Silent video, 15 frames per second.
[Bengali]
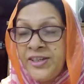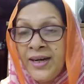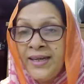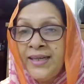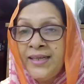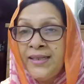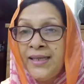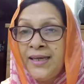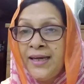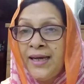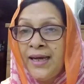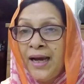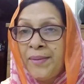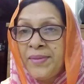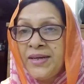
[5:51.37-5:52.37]
ট্রেনিং দিয়ে
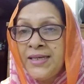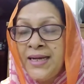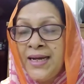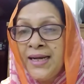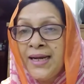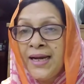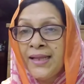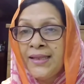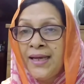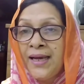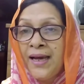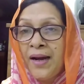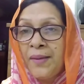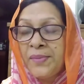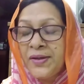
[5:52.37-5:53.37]
আমরা শিক্ষা
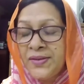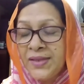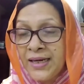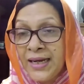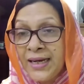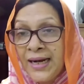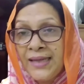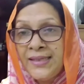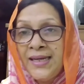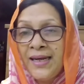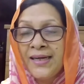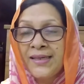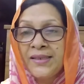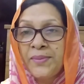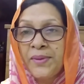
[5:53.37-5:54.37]
দিয়ে আমরা ওদেরকে কাজে
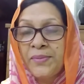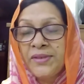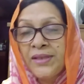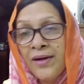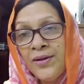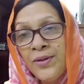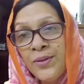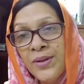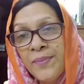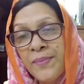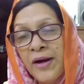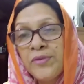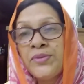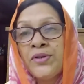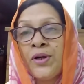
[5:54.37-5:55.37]
লাগাতে পারবো তাহলে ওরা
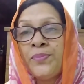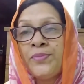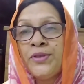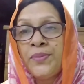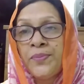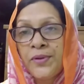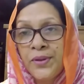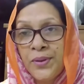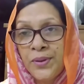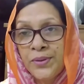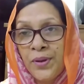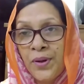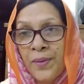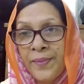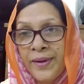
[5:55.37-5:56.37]
মানব সম্পদে
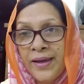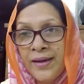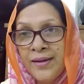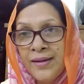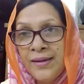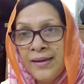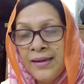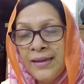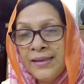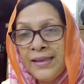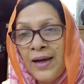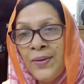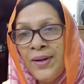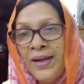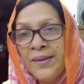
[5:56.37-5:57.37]
পরিণত হবে
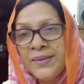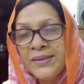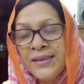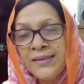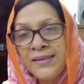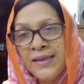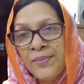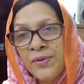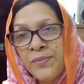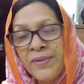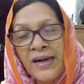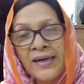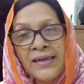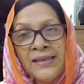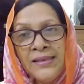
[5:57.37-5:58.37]
তাহলে আমাদের যেমন
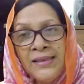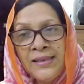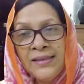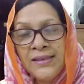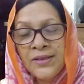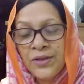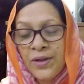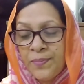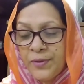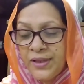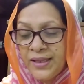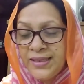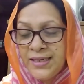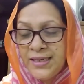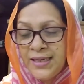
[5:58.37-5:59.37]
প্রাকৃতিক যে
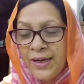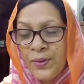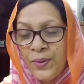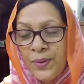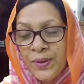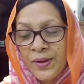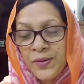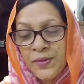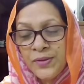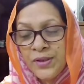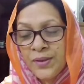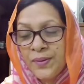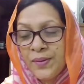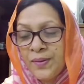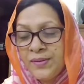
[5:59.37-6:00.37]
সম্পদ আছে সেগুলোকেও
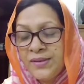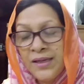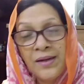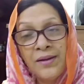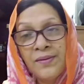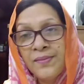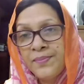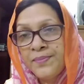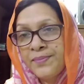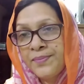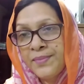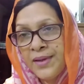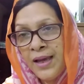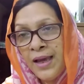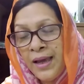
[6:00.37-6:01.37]
যখন
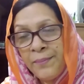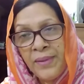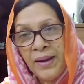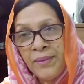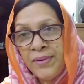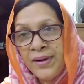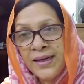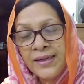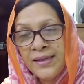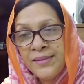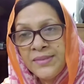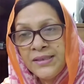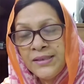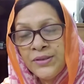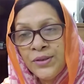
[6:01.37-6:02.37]
ব্যবহারকে
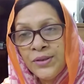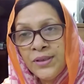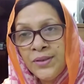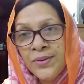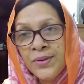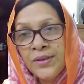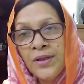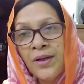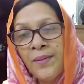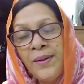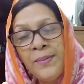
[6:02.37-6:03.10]
আমাদের সঠিক করতে